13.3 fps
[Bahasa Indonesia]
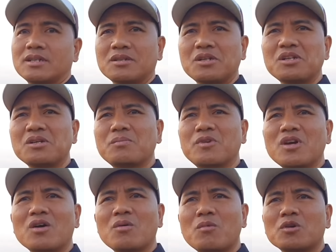Jadi
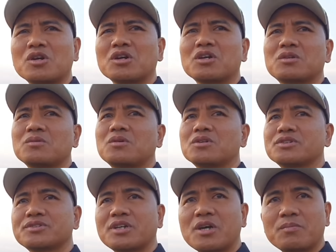dia ngomongnya gitu
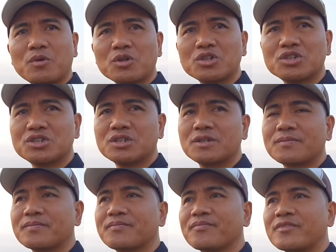guys, saya polisi.
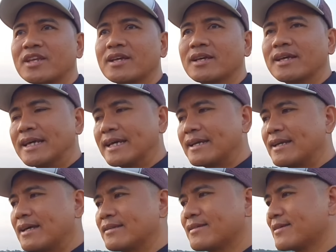
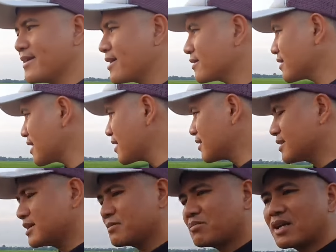Nah ternyata
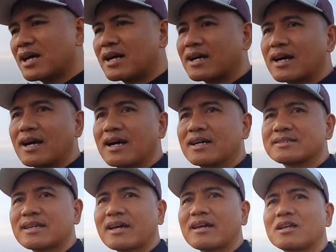di
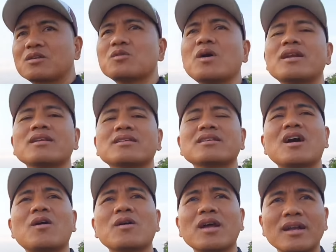belakang saya itu ada
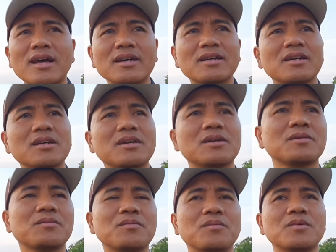tiga orang lagi
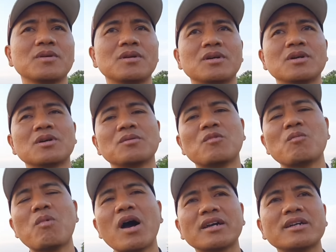
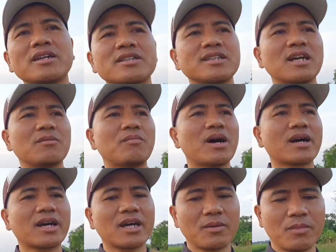mau bahis yang
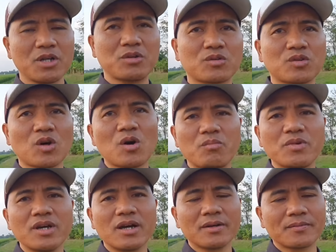pakai baju top
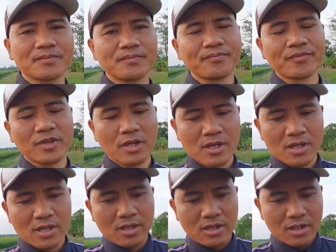ya
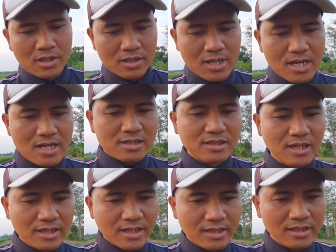jadi
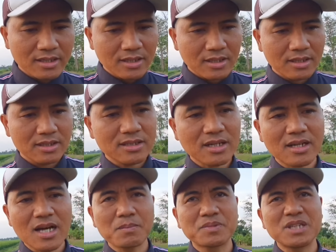saya
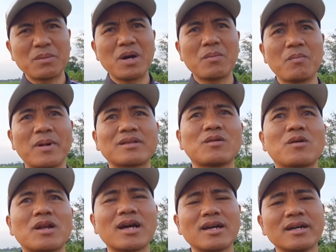disergap sama empat
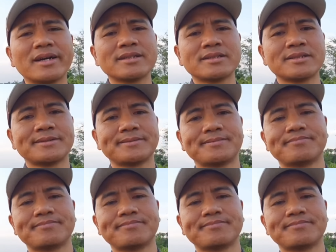orang guys.